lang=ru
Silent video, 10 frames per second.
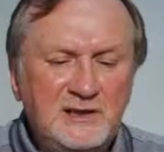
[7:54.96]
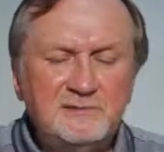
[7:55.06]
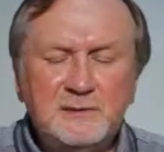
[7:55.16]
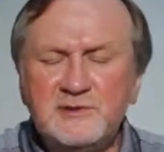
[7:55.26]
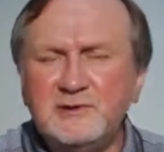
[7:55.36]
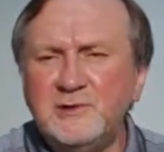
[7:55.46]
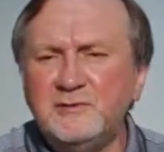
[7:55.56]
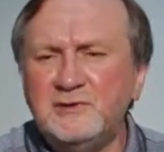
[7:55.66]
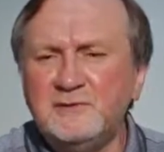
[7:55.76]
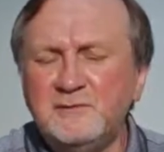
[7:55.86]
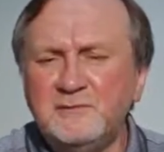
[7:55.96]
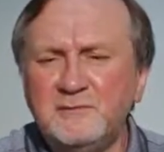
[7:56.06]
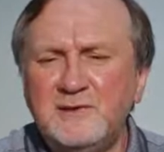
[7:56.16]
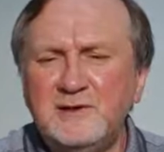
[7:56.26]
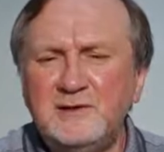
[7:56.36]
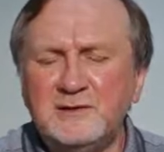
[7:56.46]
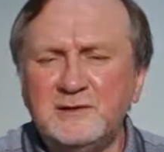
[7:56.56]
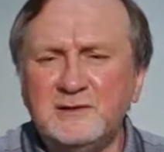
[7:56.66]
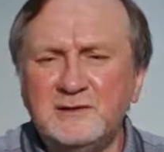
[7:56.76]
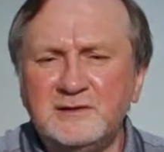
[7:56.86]
И вообще мое э,
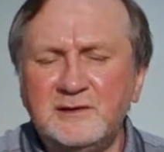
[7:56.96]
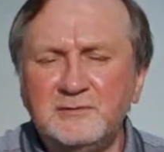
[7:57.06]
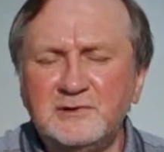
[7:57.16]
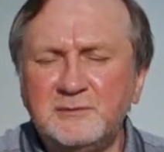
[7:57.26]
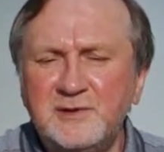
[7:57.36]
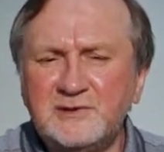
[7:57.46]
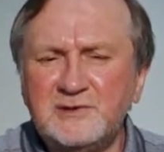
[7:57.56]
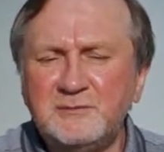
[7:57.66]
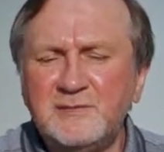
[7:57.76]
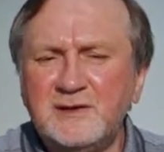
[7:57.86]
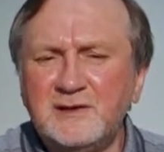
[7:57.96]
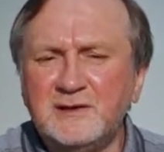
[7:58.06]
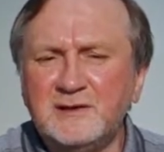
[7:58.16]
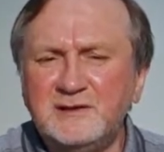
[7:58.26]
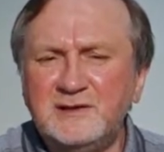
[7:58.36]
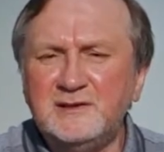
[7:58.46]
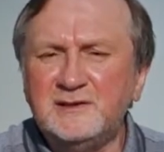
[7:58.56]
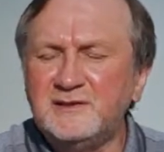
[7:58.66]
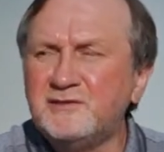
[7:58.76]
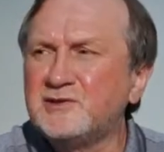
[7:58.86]
мнение остается прежним. Э,
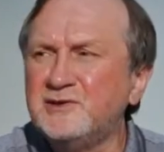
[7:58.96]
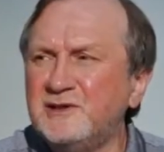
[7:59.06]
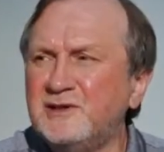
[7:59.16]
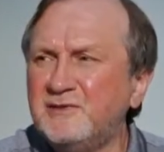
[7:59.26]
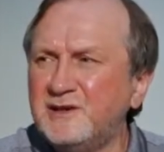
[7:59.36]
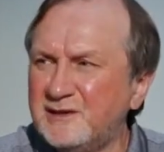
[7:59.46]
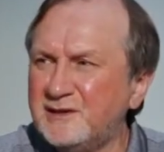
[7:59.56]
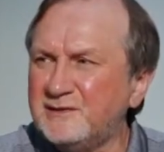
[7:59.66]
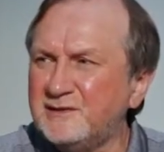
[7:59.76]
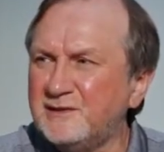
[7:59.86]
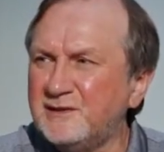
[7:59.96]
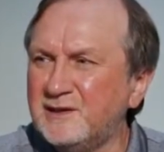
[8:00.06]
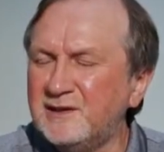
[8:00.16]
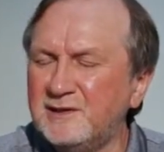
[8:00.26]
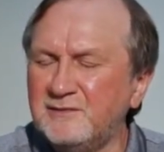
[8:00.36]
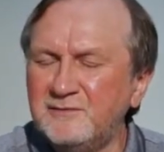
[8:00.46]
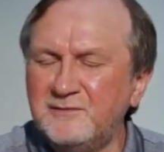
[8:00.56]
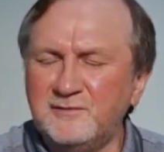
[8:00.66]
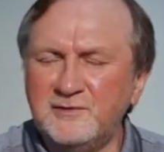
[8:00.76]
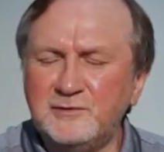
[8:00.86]
дело совершенно не в окрасках, а
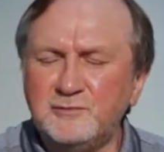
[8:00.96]
в